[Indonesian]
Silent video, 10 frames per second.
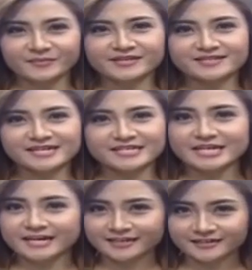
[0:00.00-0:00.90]
Pemirsa
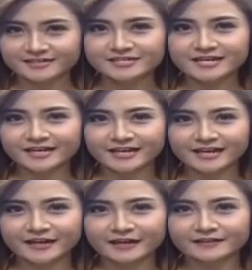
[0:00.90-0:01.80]
Giant,
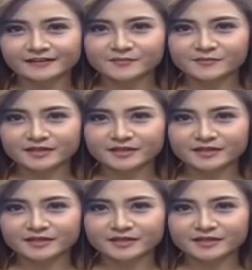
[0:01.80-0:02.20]
jaringan retail